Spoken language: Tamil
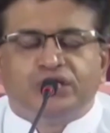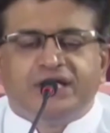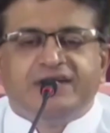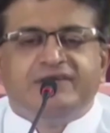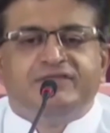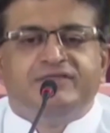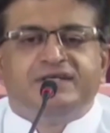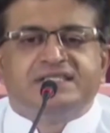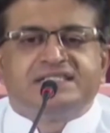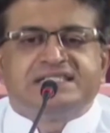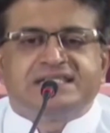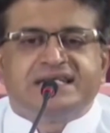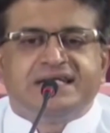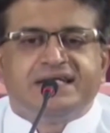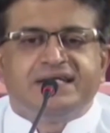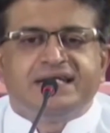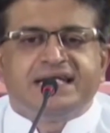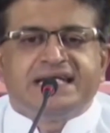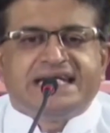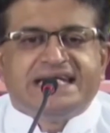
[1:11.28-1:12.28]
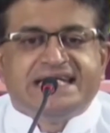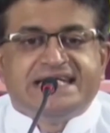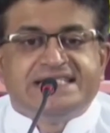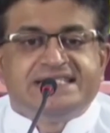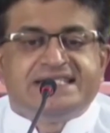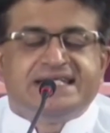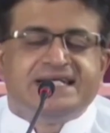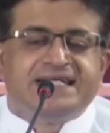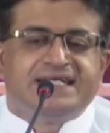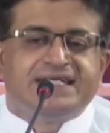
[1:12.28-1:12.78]
பெட்ரோலிய கூட்டுத்தாபனத்திற்கு
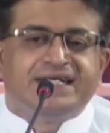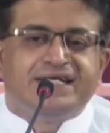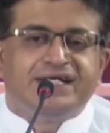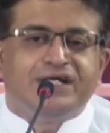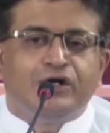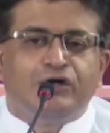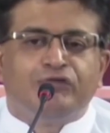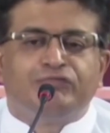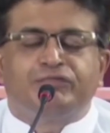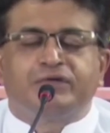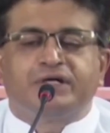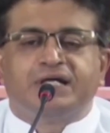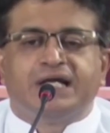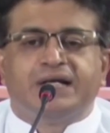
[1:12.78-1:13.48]
இனியும் கடன் வழங்க